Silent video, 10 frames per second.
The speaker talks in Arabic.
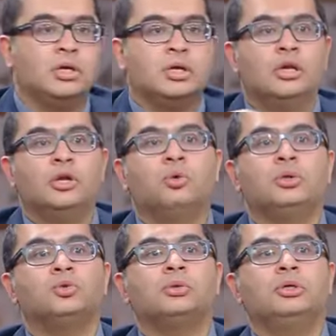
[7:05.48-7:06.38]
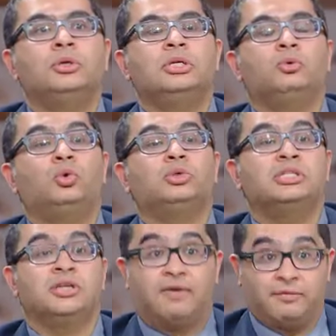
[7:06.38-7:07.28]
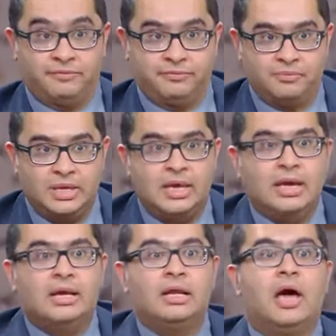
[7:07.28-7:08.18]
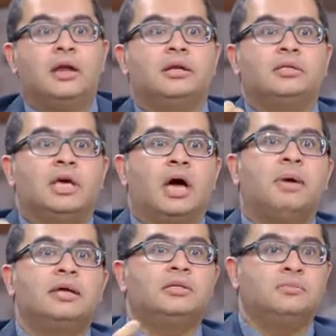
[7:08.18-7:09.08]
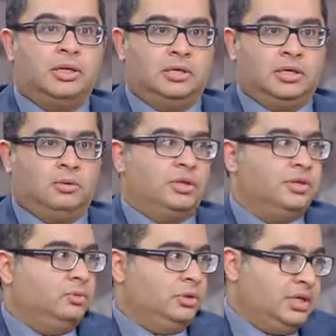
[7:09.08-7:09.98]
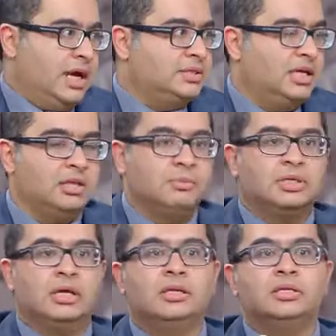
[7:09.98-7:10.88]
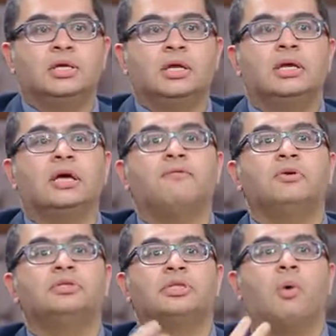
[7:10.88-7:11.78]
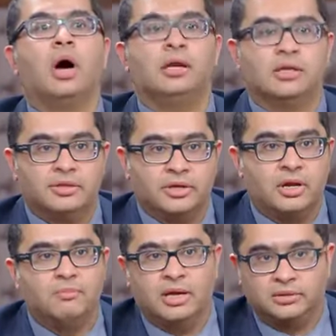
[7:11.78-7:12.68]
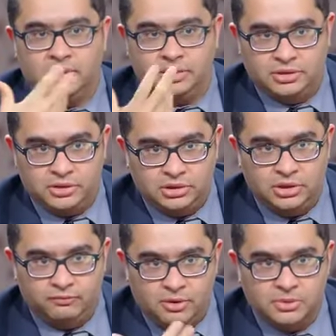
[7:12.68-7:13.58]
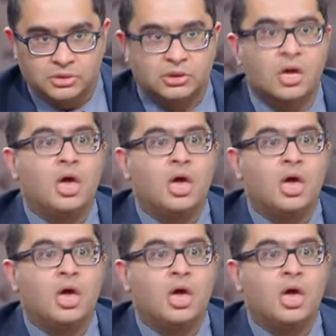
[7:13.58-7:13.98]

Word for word: اللي هو يصير يحوش الجفاف لان التهابات المعده والجهاز الهضمي تخلي الانسان يفقد سوائل كثيره اما عن طريق الترجيع فوميتنج